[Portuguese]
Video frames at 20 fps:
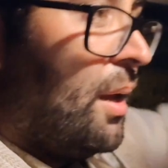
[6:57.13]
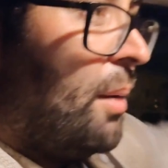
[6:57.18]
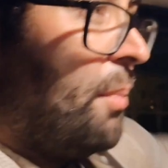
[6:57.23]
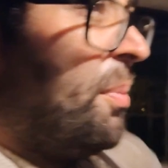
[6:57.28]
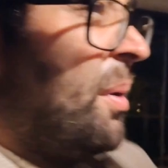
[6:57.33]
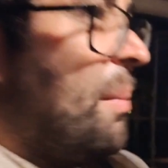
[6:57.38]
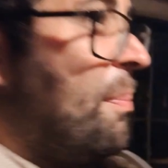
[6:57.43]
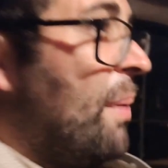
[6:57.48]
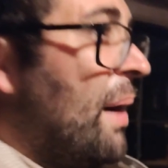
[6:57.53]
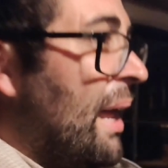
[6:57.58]

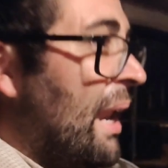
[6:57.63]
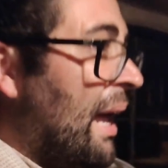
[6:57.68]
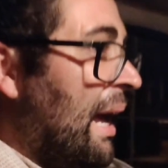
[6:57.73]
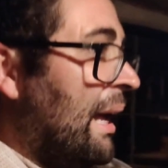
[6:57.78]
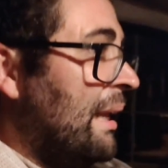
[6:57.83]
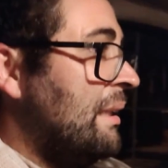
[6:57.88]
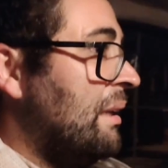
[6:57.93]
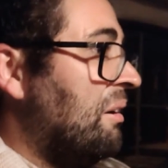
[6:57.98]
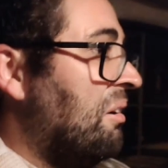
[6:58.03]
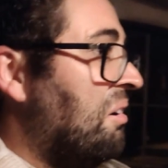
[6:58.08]

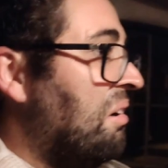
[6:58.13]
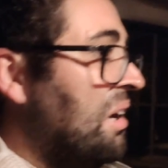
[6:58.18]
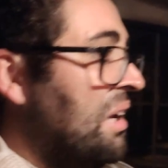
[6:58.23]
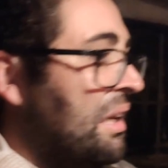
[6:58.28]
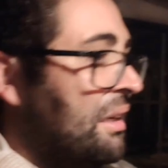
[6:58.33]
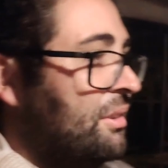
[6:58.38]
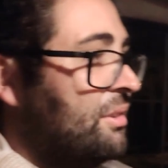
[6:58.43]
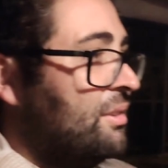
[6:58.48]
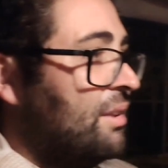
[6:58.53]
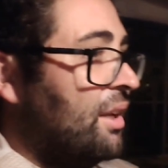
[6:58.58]
preparada,
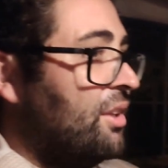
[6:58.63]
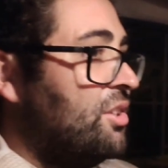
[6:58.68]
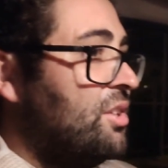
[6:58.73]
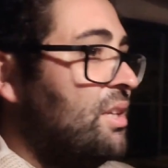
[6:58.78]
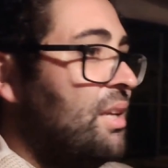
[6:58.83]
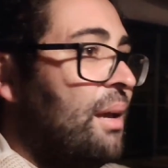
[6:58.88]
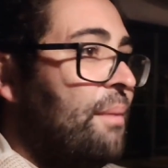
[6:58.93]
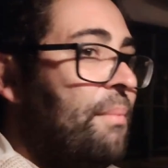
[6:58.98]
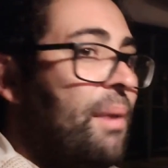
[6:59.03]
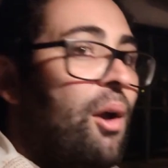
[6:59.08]
olha, já
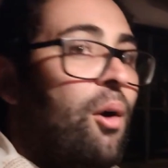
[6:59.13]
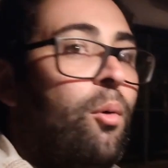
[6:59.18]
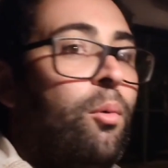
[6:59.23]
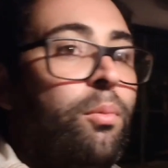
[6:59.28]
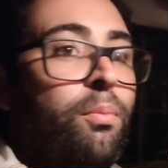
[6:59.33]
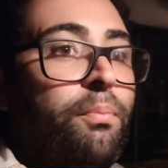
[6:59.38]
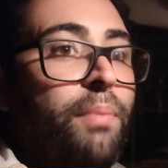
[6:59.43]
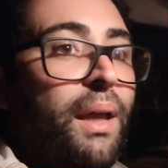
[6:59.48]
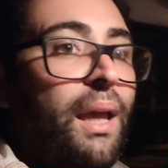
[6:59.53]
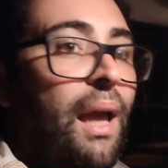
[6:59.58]
tinha mel
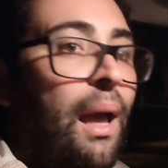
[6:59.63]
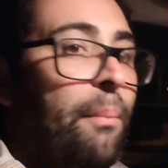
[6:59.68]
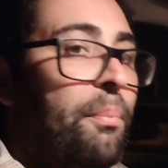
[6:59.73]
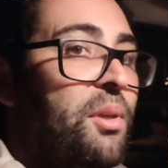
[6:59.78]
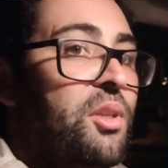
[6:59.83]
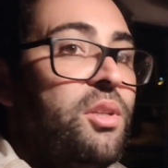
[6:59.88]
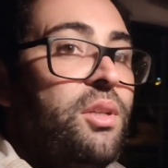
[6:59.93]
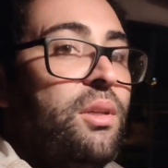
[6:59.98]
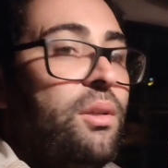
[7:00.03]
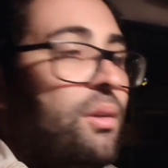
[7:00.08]
bem
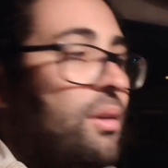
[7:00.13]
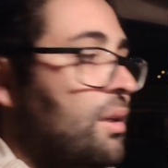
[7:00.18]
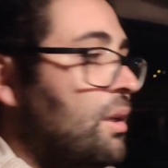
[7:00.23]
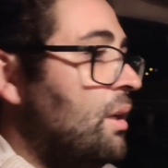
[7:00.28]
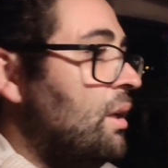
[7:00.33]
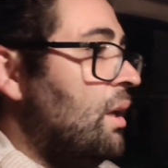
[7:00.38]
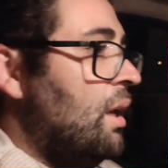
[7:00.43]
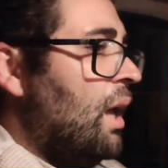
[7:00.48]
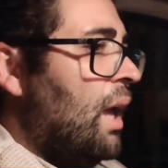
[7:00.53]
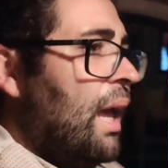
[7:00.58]
rapidinho.
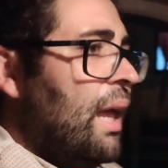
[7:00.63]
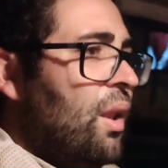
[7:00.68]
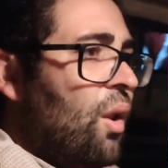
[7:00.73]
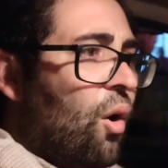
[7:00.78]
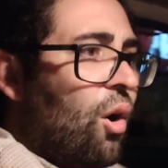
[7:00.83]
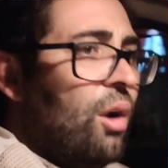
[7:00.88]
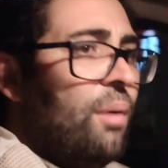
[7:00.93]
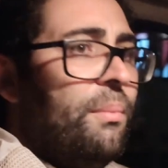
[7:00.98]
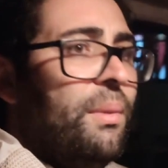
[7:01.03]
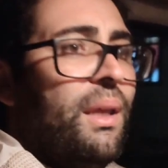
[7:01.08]

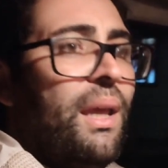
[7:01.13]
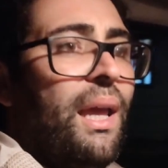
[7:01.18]
Enorme,